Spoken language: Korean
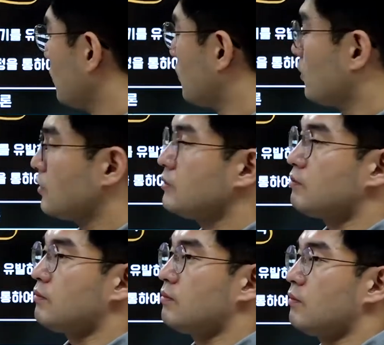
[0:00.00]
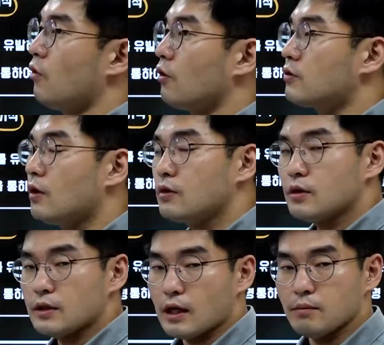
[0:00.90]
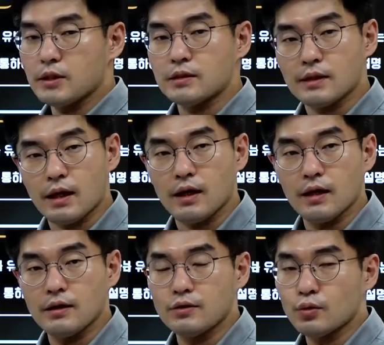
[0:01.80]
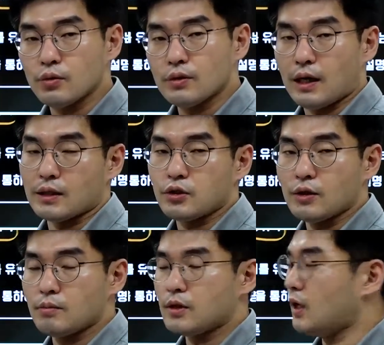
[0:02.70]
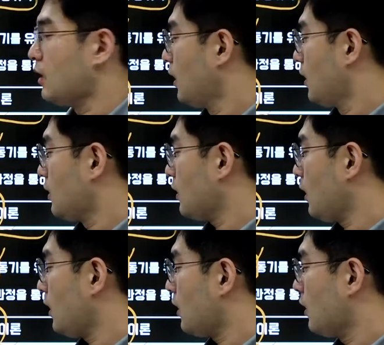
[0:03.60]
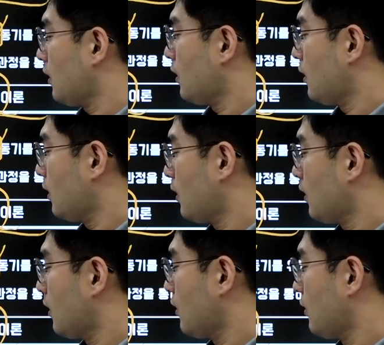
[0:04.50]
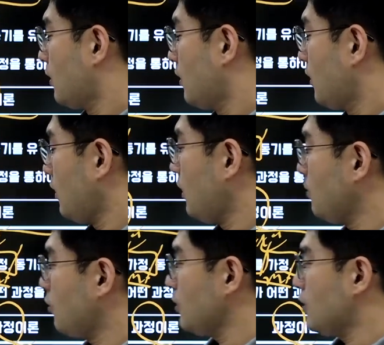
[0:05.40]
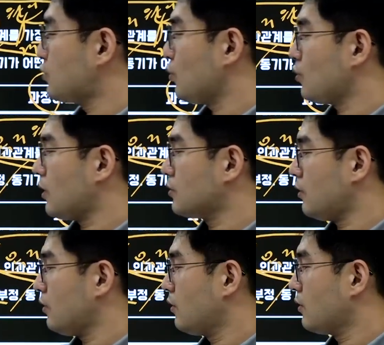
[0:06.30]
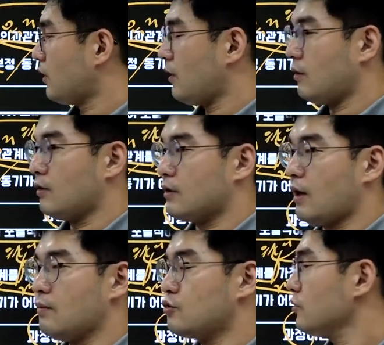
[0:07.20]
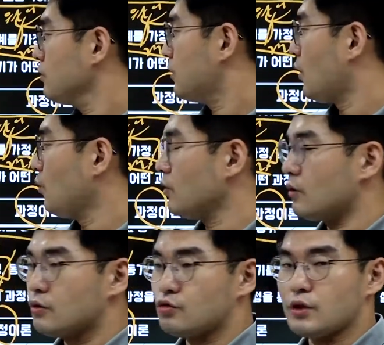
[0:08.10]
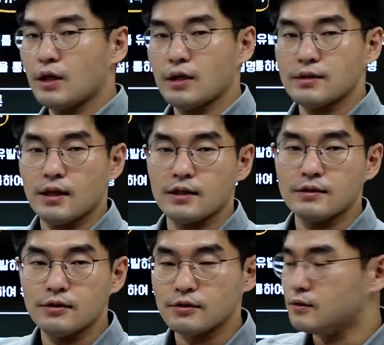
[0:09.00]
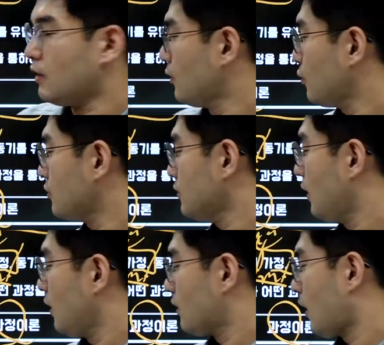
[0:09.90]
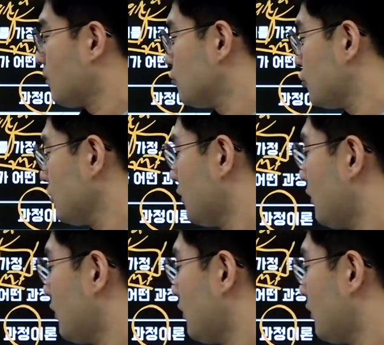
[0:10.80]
이론에는 어떠 어떤 사람이 있다. 이 정도는 아셔야 됩니다. 이게 1번이 이쪽으로 가서 나와요. 다음 중 내용 이론을 주장한 학자가 아닌 것은 또는 다음 중